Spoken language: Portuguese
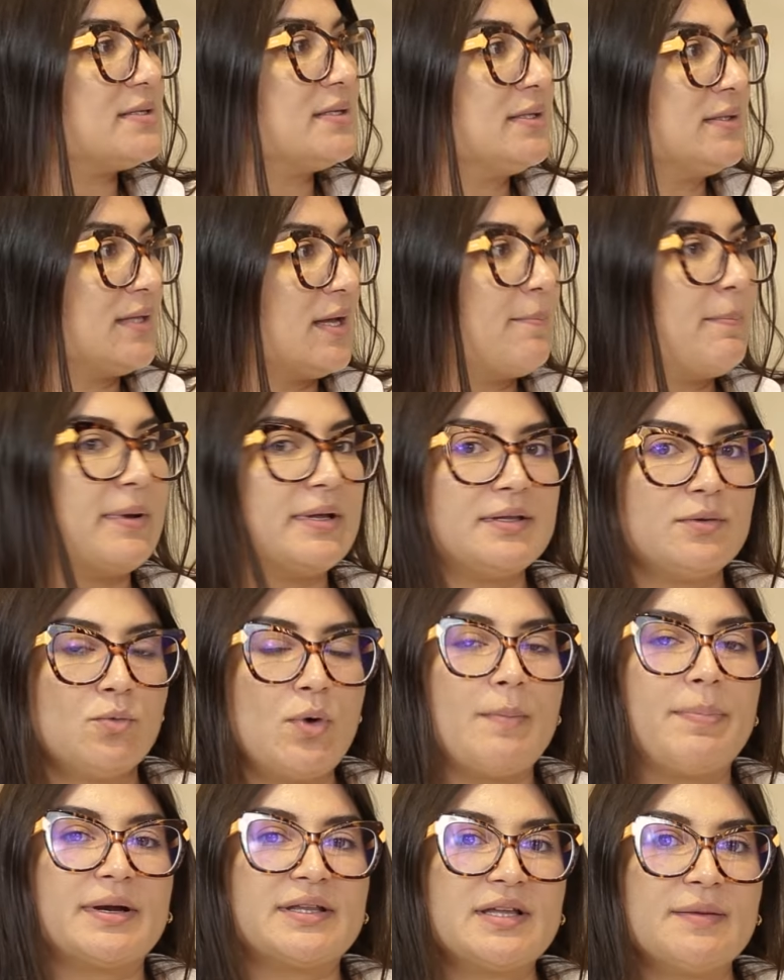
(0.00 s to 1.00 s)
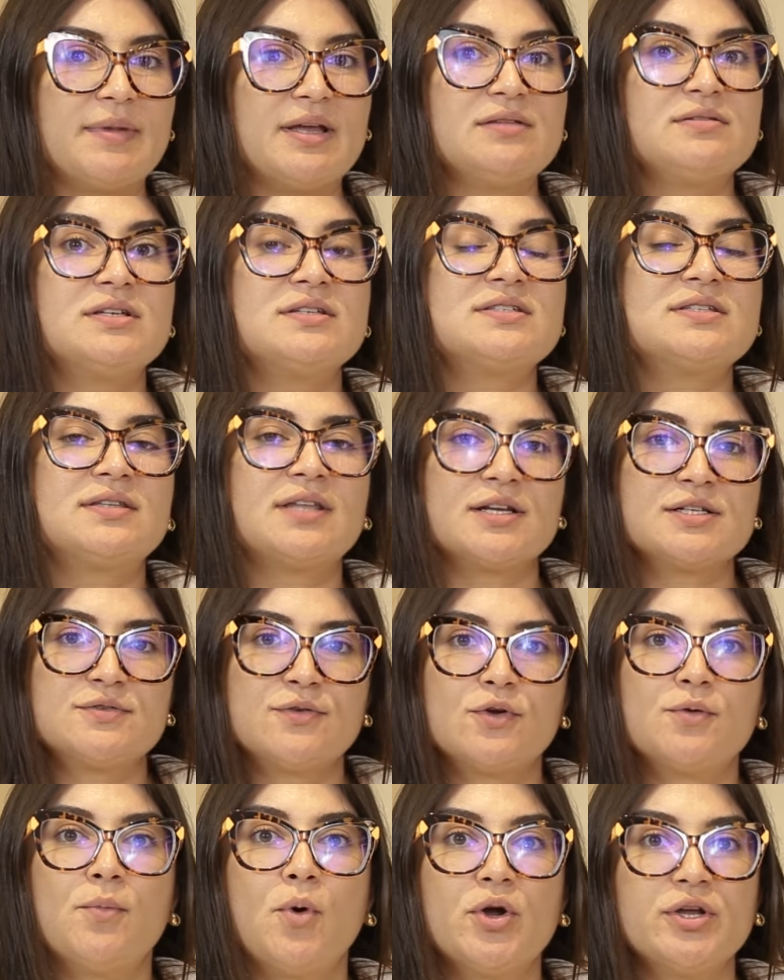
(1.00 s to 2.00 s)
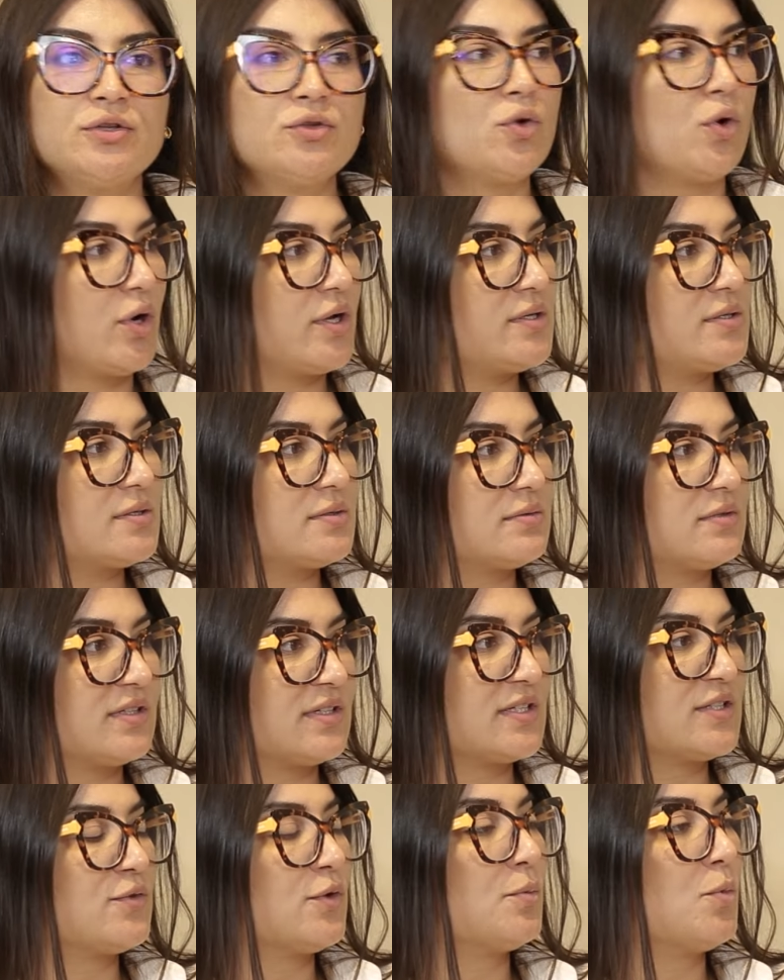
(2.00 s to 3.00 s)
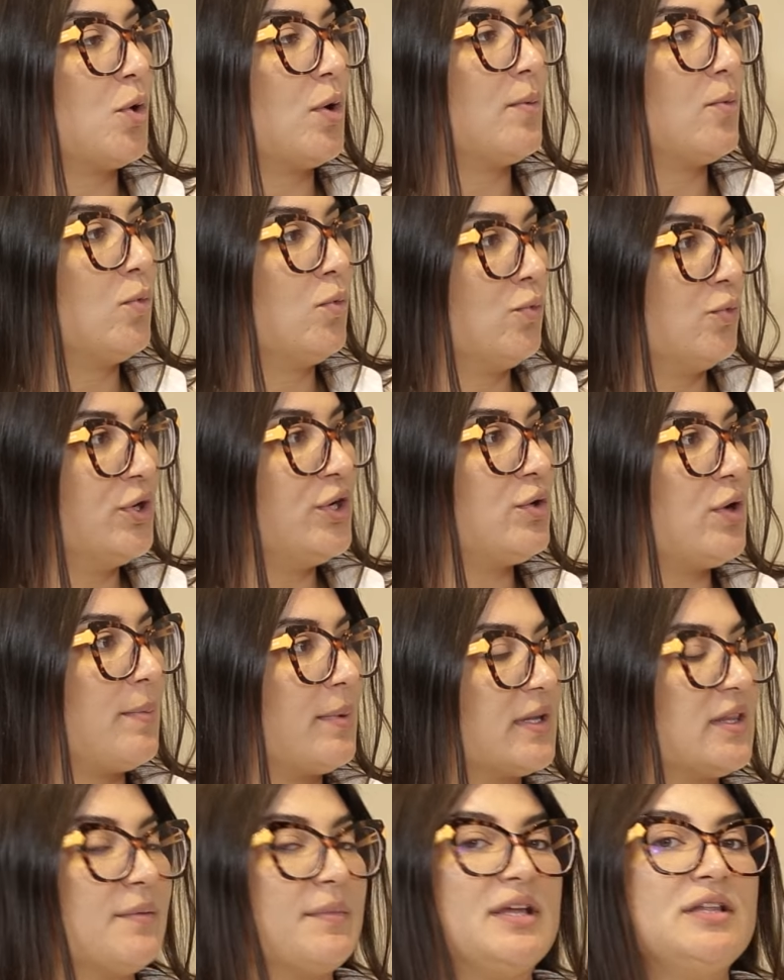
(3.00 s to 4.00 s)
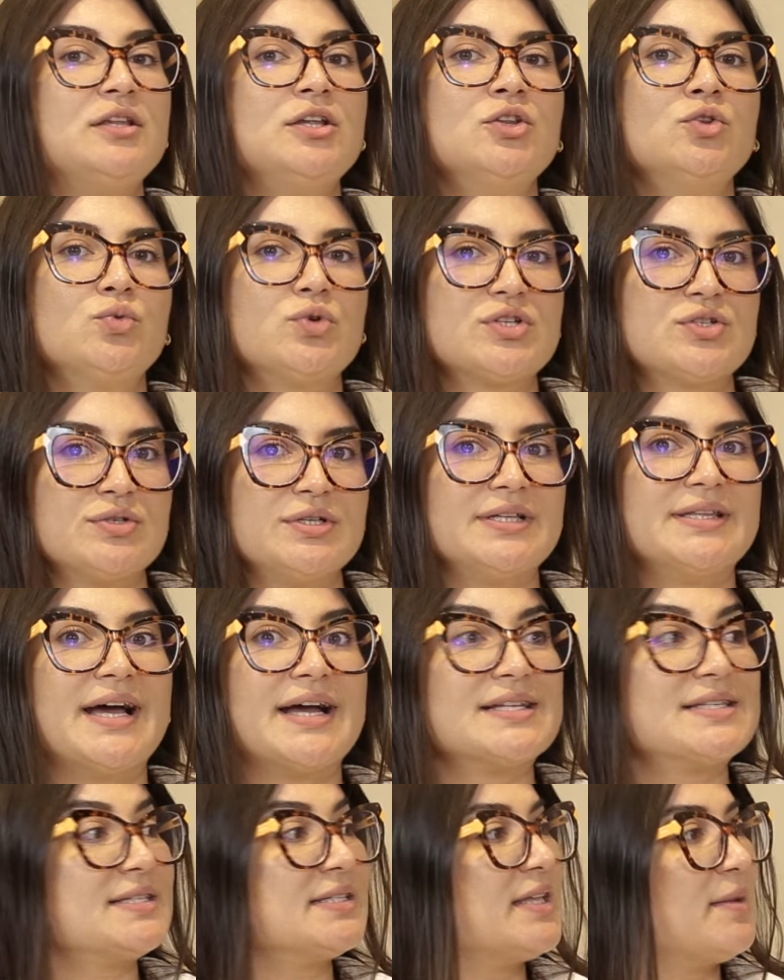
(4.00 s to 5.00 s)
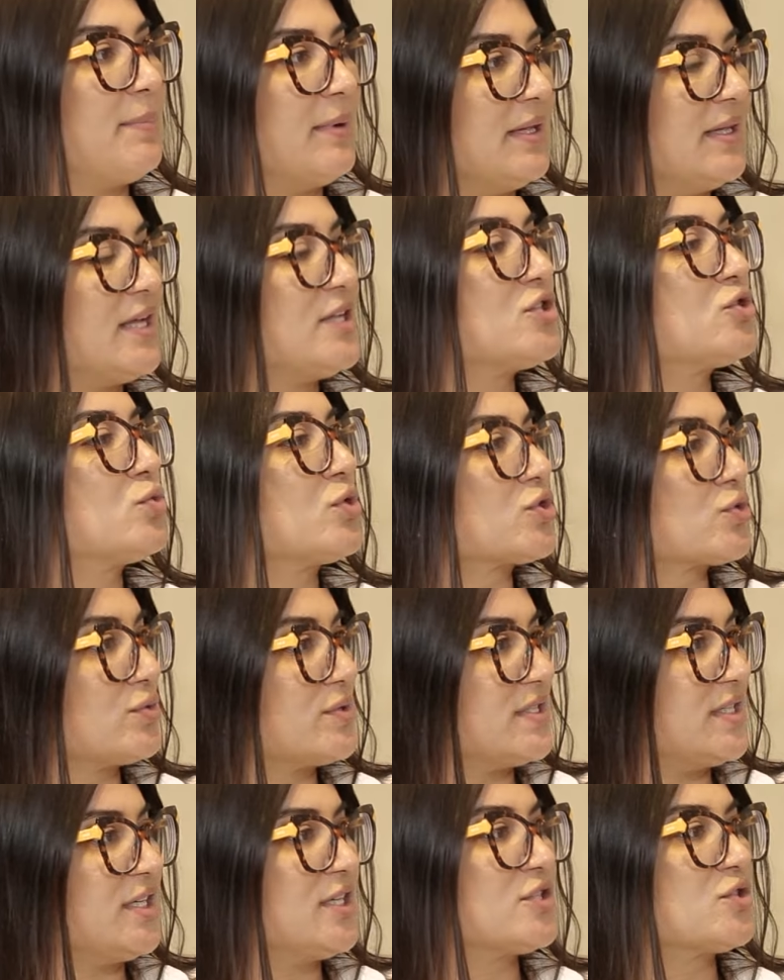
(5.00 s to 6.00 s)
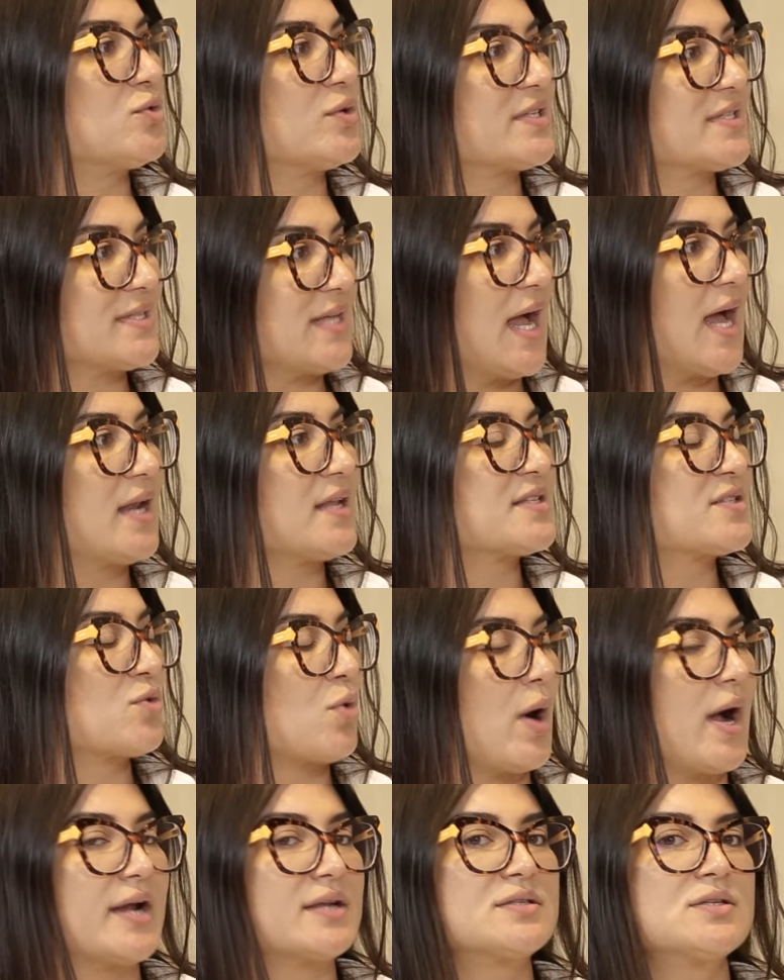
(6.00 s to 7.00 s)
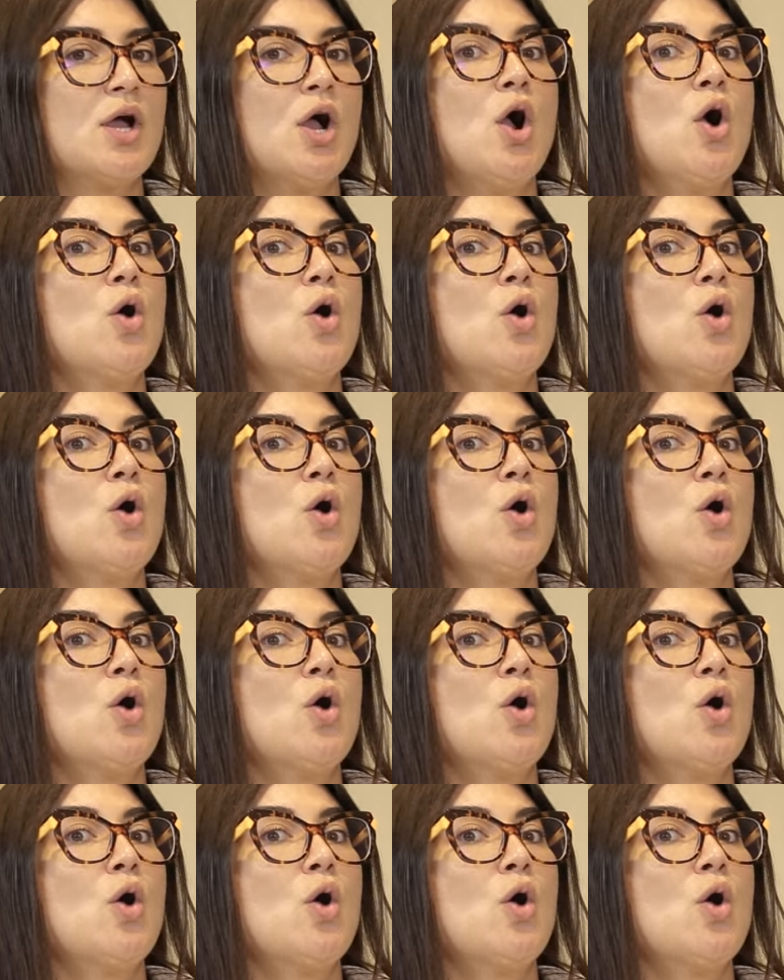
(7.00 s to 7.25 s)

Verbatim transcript: É. independentes, um apartamento que se transformou em dois, transformou um único apartamento em duas unidades independentes, duas cozinhas, duas salas, quartos,